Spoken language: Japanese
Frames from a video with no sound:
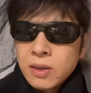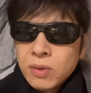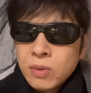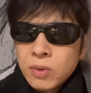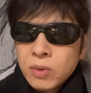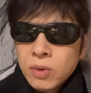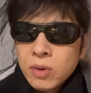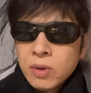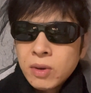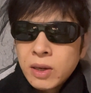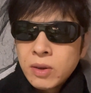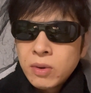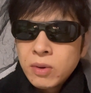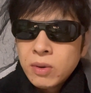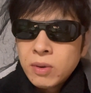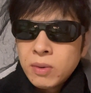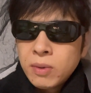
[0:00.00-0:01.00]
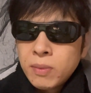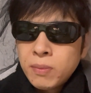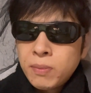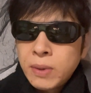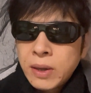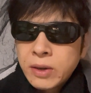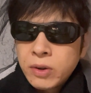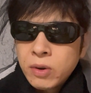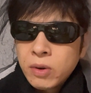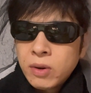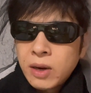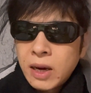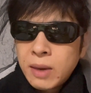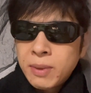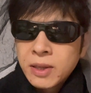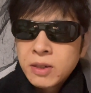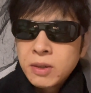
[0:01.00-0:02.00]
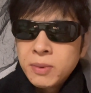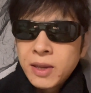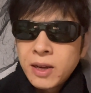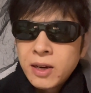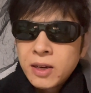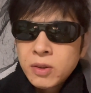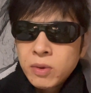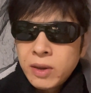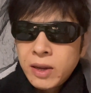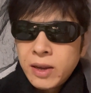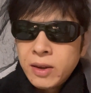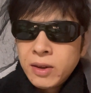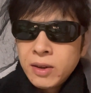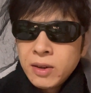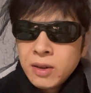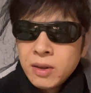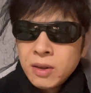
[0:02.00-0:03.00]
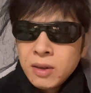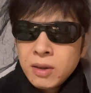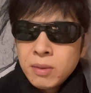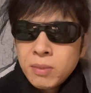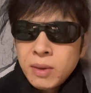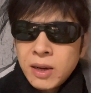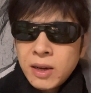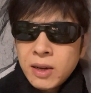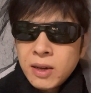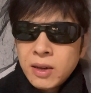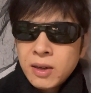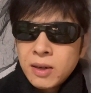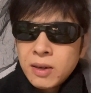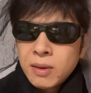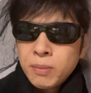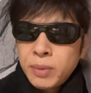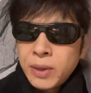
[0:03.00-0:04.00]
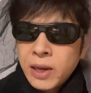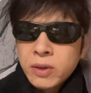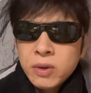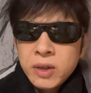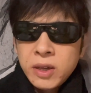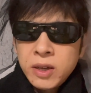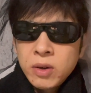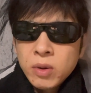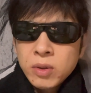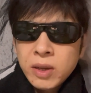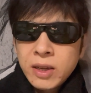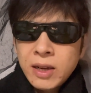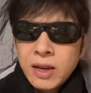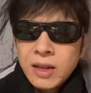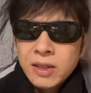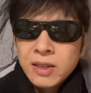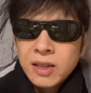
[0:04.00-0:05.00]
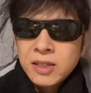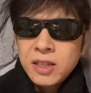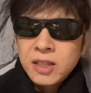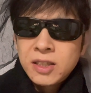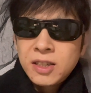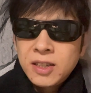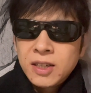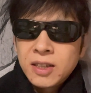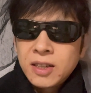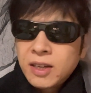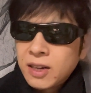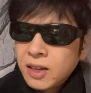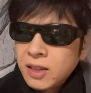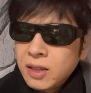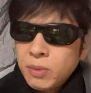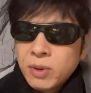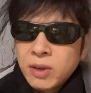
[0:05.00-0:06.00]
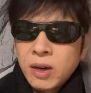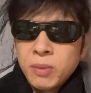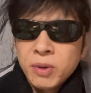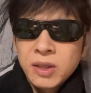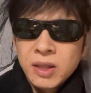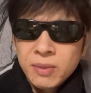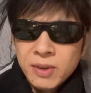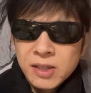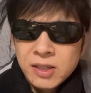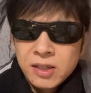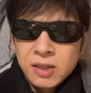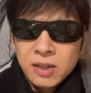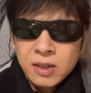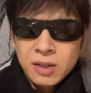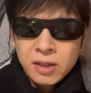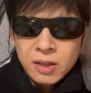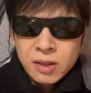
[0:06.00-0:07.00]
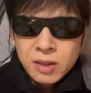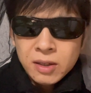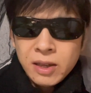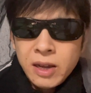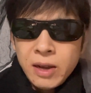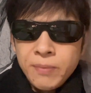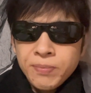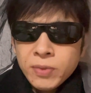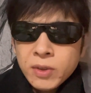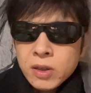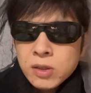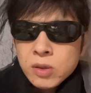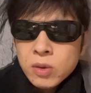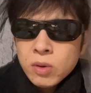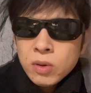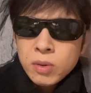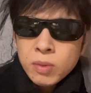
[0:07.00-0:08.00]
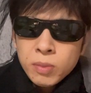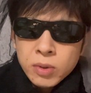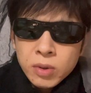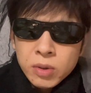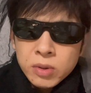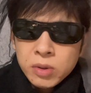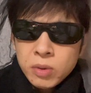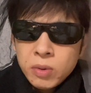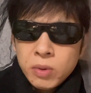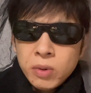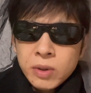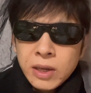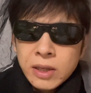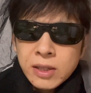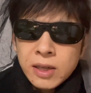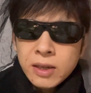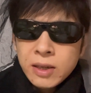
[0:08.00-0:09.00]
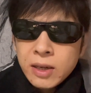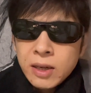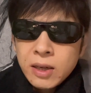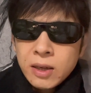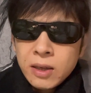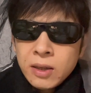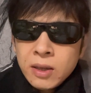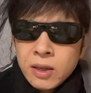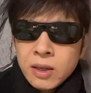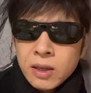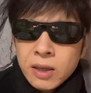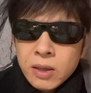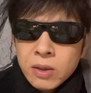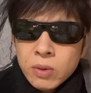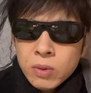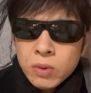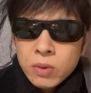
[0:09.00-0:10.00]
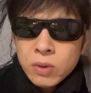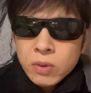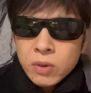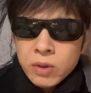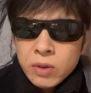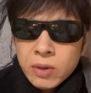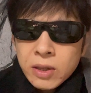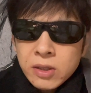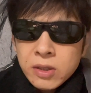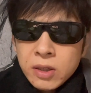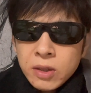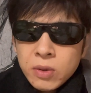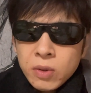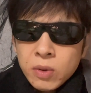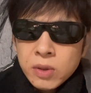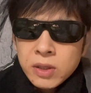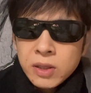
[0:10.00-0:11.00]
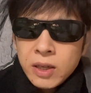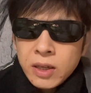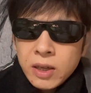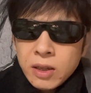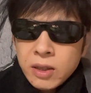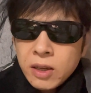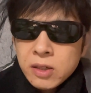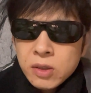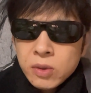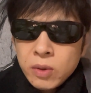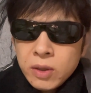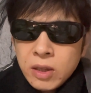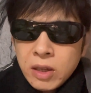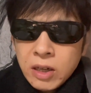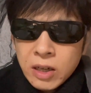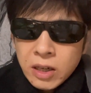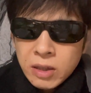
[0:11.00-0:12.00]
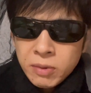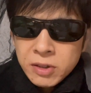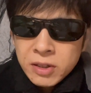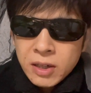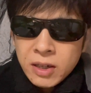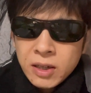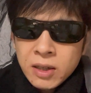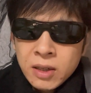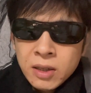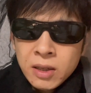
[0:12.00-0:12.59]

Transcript: を、あの、暴露、暴くみたいな人で、まあ、ブラックヒーロー的な立ち位置かなって僕は思ってます。で、その元情報屋さんが、あの、このようなツイートをしていたんですごい気になりました。